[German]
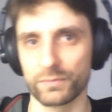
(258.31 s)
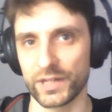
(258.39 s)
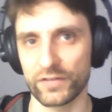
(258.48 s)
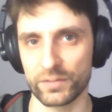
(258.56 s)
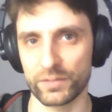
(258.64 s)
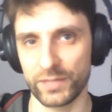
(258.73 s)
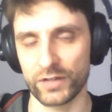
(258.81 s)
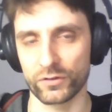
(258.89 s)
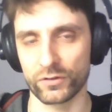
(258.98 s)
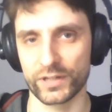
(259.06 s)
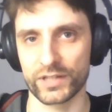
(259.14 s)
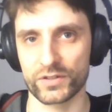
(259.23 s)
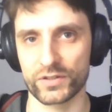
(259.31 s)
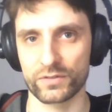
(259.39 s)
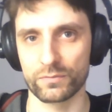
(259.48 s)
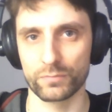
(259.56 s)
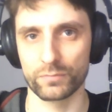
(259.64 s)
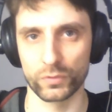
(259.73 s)
mit
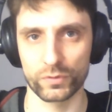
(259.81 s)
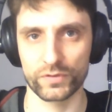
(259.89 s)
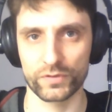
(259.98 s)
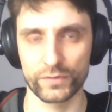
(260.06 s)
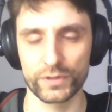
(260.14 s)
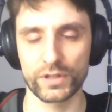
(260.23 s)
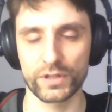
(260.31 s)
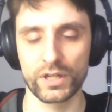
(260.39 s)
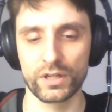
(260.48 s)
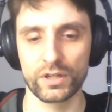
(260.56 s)
FDP-Kontext benutzt wird.